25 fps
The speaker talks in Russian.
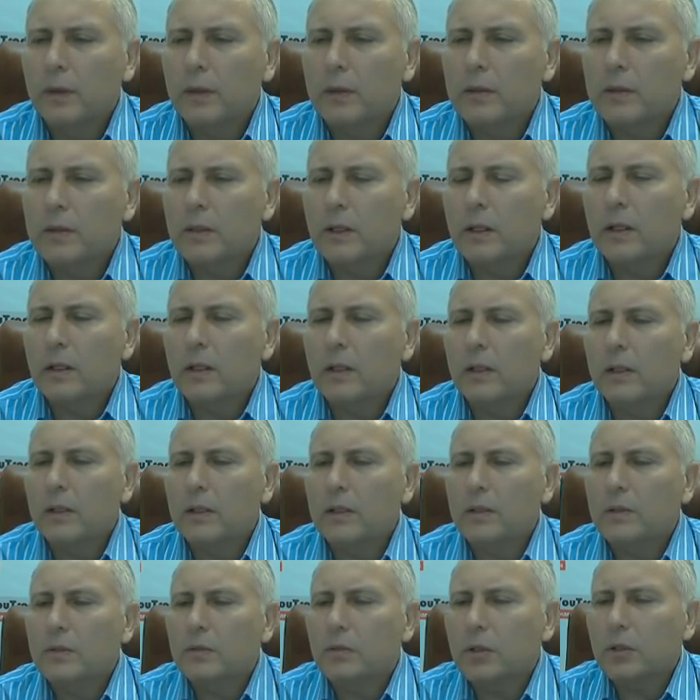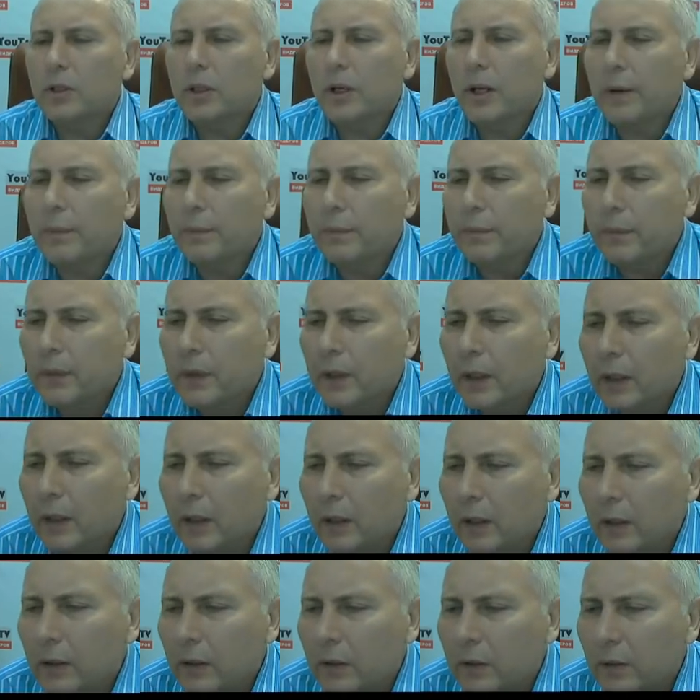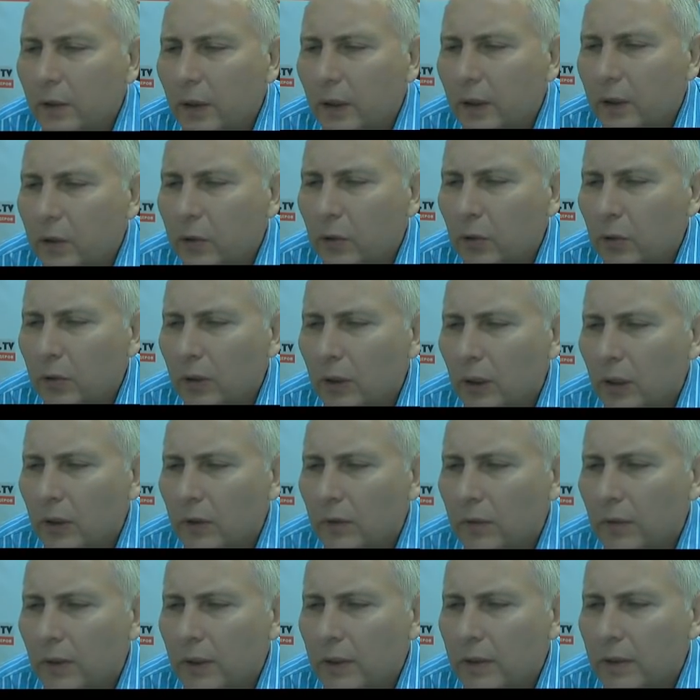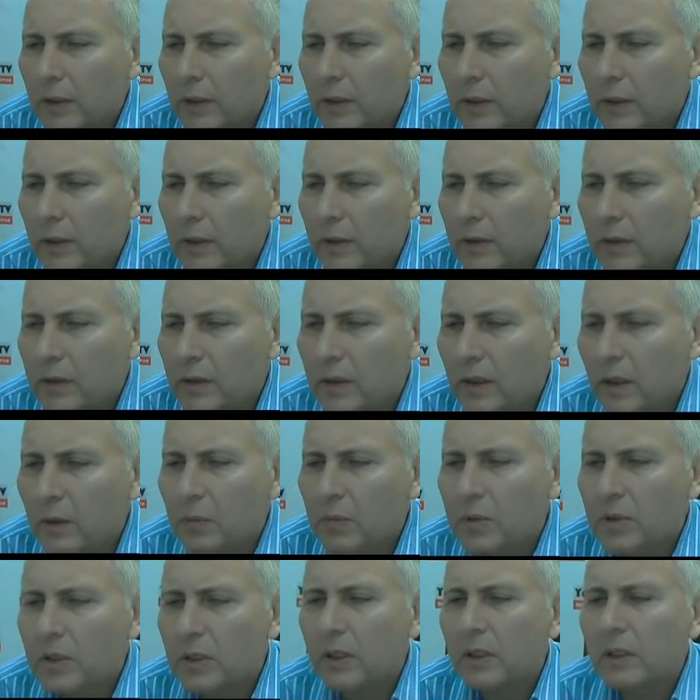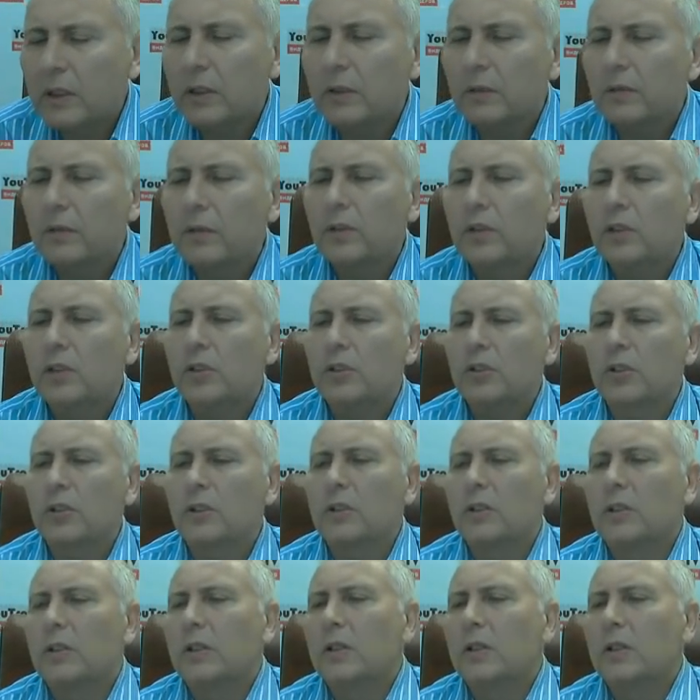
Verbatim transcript: Закрылись вчера на 2 доллара 27 центов ниже.